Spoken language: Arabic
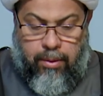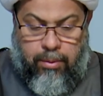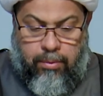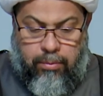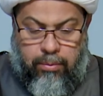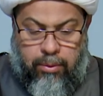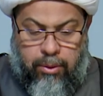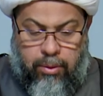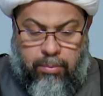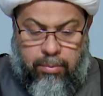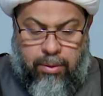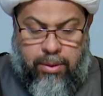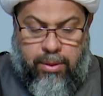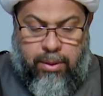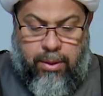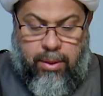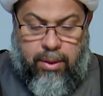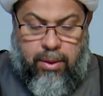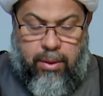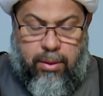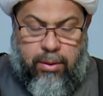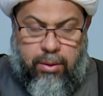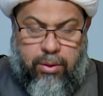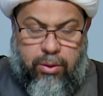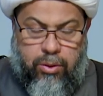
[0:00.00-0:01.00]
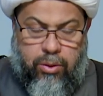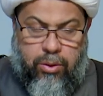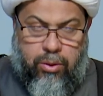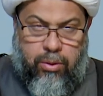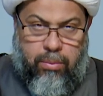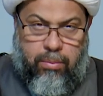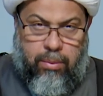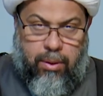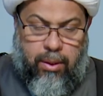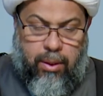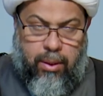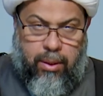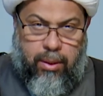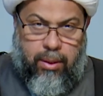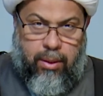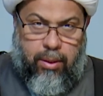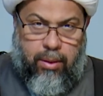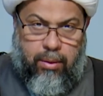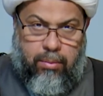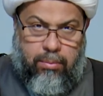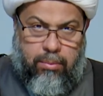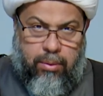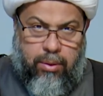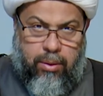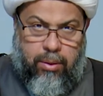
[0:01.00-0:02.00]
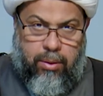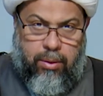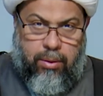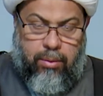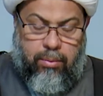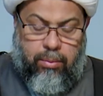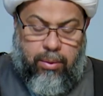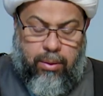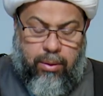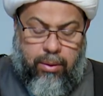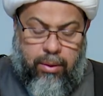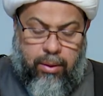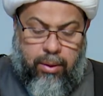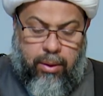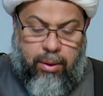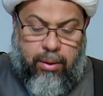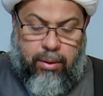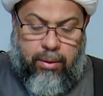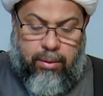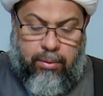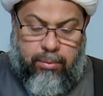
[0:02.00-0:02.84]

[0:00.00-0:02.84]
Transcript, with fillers: في مساله اجتماع الامر والنهي